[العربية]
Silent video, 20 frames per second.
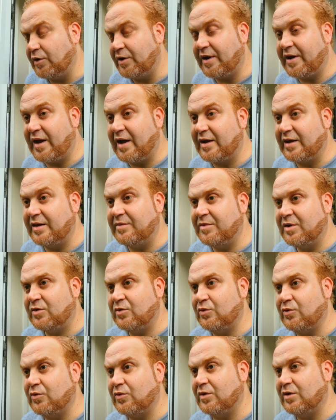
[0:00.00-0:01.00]
له ان انا هجيبك
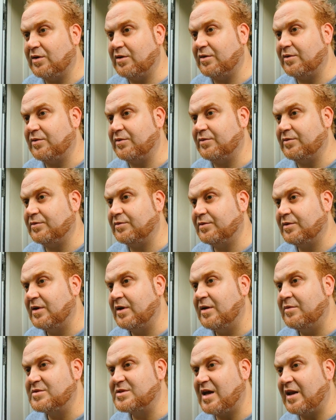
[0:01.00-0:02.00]

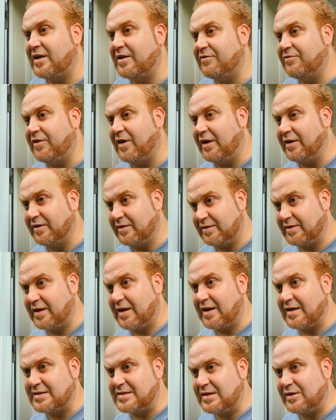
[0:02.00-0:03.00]
وسال ينفع
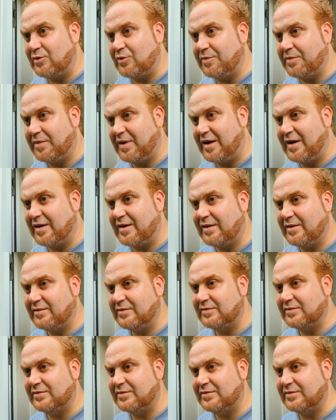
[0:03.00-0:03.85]
تجهز لهم حاجه